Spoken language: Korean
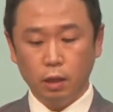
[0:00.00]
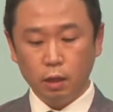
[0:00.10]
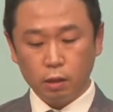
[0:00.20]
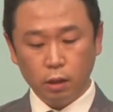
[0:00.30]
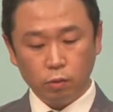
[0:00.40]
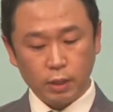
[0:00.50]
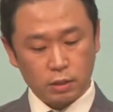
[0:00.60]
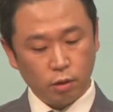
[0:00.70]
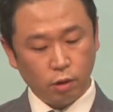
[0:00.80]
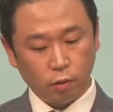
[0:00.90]
그리고
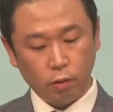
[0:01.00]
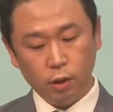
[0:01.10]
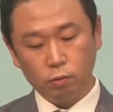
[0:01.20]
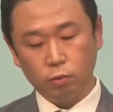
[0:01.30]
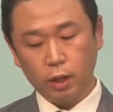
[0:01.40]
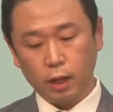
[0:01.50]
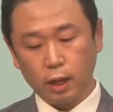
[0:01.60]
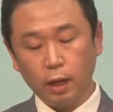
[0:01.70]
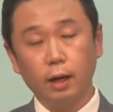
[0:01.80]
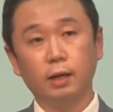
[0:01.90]
나서
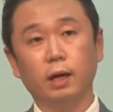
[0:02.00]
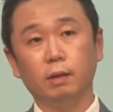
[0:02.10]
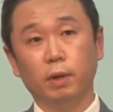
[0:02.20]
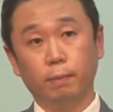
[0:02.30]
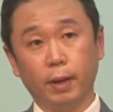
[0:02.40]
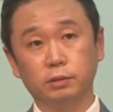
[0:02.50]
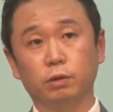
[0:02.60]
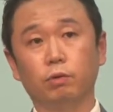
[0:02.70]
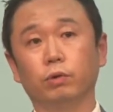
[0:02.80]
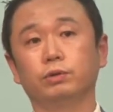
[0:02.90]
우리가 하나님의
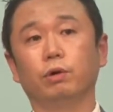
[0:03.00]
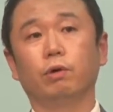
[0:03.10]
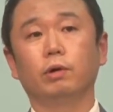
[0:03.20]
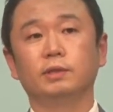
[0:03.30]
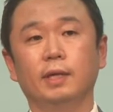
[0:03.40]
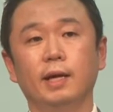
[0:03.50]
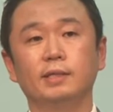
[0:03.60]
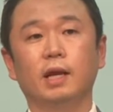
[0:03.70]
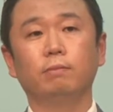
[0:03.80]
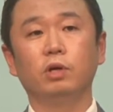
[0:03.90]
백성으로서 새
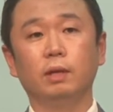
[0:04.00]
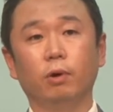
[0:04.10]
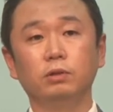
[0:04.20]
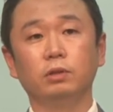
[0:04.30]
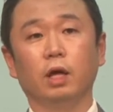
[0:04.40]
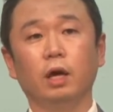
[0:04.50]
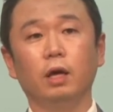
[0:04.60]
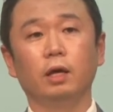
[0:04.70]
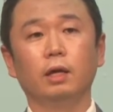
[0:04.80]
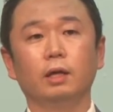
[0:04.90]
사람을
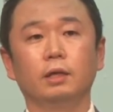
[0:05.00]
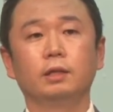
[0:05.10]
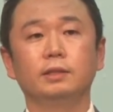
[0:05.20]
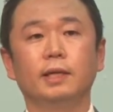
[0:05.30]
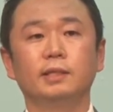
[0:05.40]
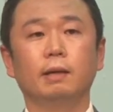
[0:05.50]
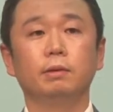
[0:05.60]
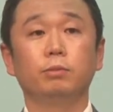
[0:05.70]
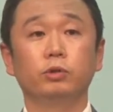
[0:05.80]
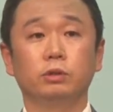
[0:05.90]
입었는데 그 새
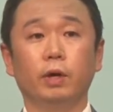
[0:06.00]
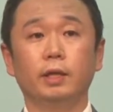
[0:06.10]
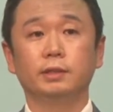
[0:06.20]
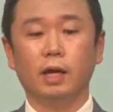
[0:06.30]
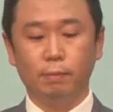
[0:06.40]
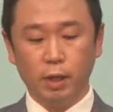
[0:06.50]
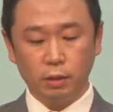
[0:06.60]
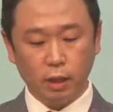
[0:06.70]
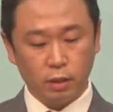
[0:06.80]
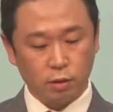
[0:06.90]
사람으로서의 삶에
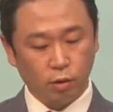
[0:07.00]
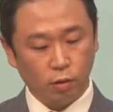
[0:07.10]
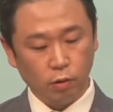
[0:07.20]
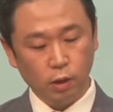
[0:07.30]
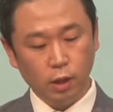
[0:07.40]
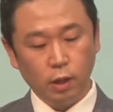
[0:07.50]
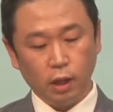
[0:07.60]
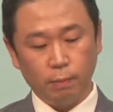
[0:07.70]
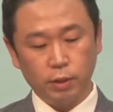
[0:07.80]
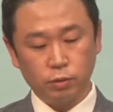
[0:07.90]
대해서
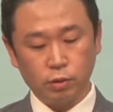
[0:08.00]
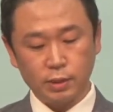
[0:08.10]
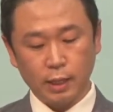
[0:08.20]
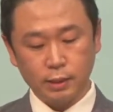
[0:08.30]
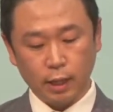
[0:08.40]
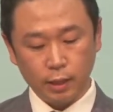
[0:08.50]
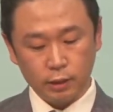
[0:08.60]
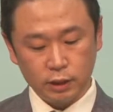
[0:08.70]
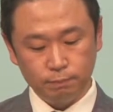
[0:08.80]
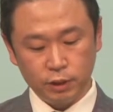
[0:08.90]
에베소서
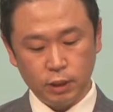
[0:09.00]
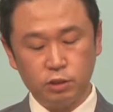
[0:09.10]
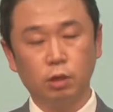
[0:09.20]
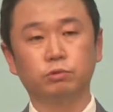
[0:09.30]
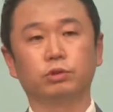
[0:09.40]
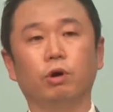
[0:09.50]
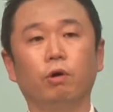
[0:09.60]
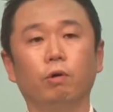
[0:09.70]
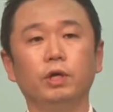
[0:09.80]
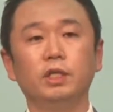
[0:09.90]
4장
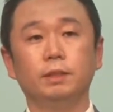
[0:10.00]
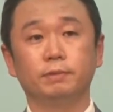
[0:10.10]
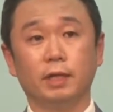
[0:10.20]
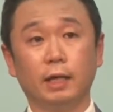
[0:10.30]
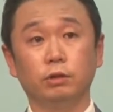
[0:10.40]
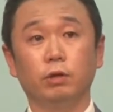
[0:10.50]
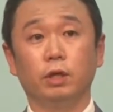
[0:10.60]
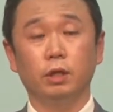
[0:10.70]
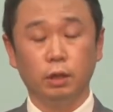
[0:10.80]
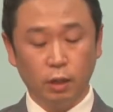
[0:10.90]
17절부터 2
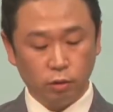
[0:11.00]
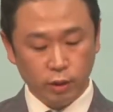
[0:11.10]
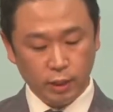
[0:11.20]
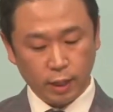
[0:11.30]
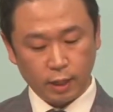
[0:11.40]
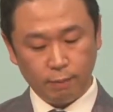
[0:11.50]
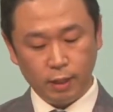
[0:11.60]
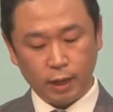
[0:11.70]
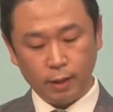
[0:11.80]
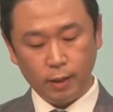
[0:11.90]
4절에서 이야기를
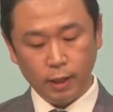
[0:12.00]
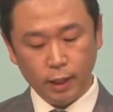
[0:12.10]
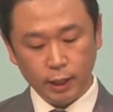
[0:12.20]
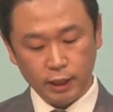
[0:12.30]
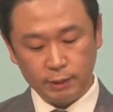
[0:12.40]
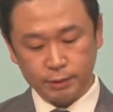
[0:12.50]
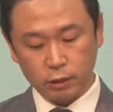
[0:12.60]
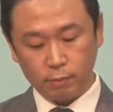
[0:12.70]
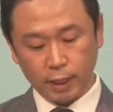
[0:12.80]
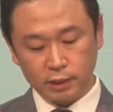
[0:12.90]
합니다.
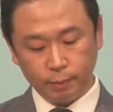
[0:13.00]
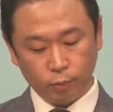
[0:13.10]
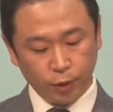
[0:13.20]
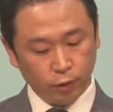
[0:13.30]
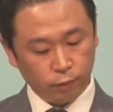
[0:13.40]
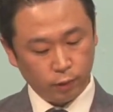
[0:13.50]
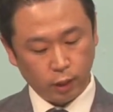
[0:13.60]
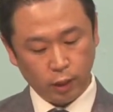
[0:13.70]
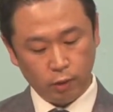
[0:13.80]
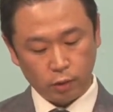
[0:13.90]
24절 말씀을 보면
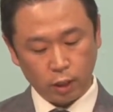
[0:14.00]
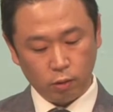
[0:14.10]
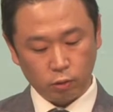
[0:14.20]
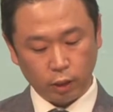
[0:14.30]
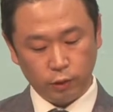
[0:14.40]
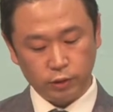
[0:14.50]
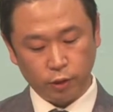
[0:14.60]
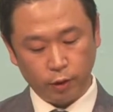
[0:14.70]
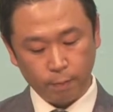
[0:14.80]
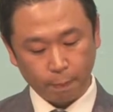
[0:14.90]
이렇게 기록되어 있어요.